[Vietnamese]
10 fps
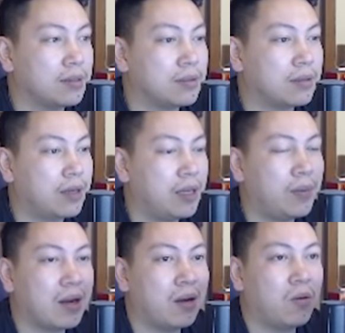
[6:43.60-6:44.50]

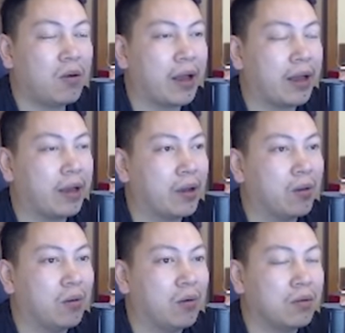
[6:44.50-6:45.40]
khi bắt đầu cái
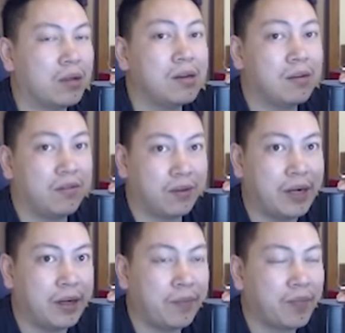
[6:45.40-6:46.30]
kiểu tức nước vừa
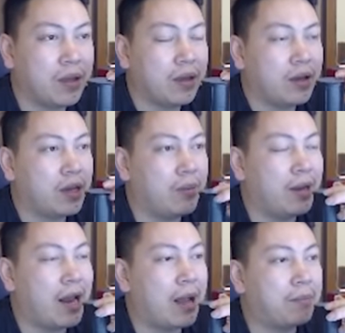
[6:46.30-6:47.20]
bơi ấy khi
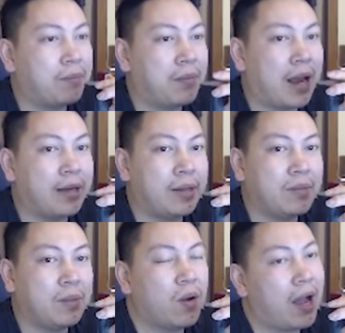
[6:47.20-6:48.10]
mình làm
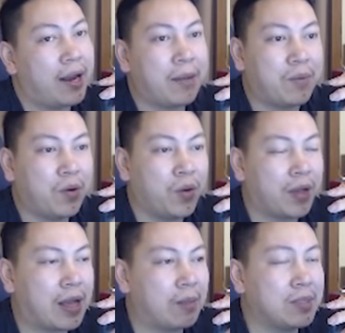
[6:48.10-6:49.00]
livestream tầm khoảng 2 năm rồi
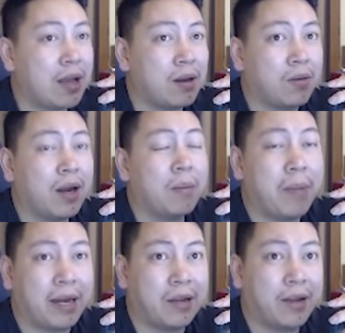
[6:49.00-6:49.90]
cảm giác nó rất là
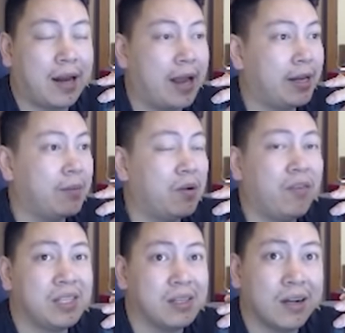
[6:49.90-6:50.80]
mệt các bạn livestream
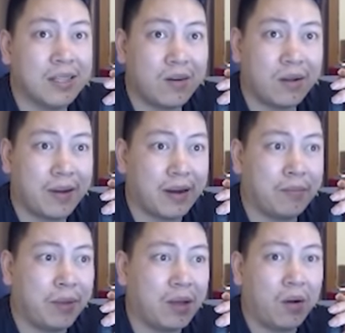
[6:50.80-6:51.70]
không phải sướng gì đâu các bạn ạ
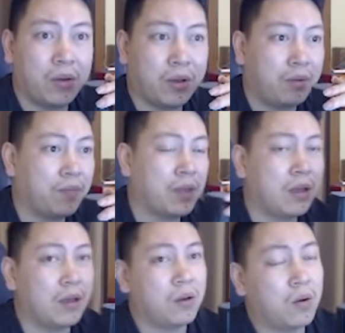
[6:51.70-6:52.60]
à. mình ngồi cho
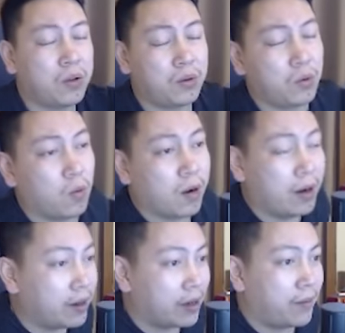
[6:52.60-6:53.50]
ngồi cho trụ cái
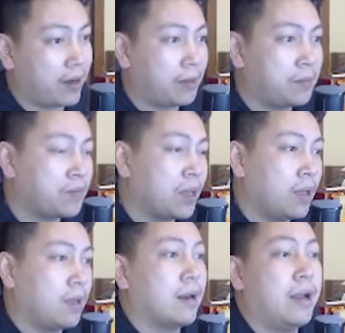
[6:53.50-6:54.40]
lưng nữa các bạn này
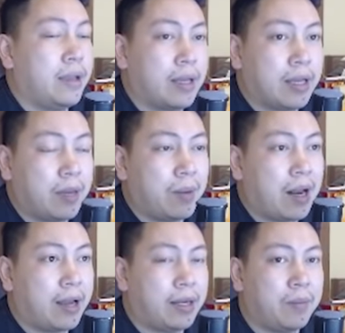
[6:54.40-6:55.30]
đấy khi mà
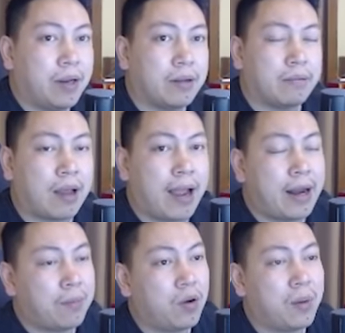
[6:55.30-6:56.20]
livestream đến 2
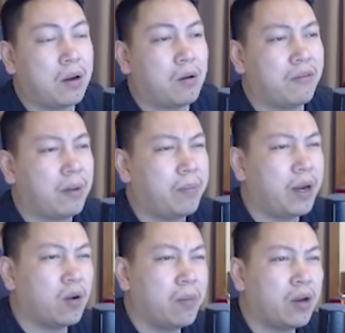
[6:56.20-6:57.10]
năm đó bắt đầu cái
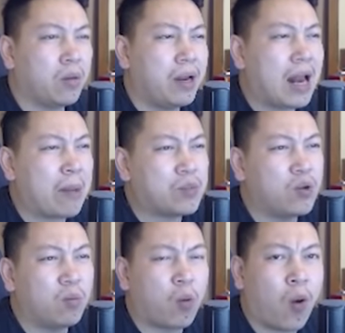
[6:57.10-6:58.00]
fanpage của mình nó bị làm
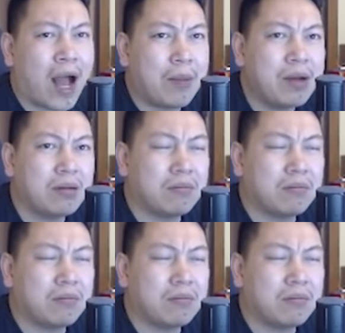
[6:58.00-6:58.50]
dùng quá mức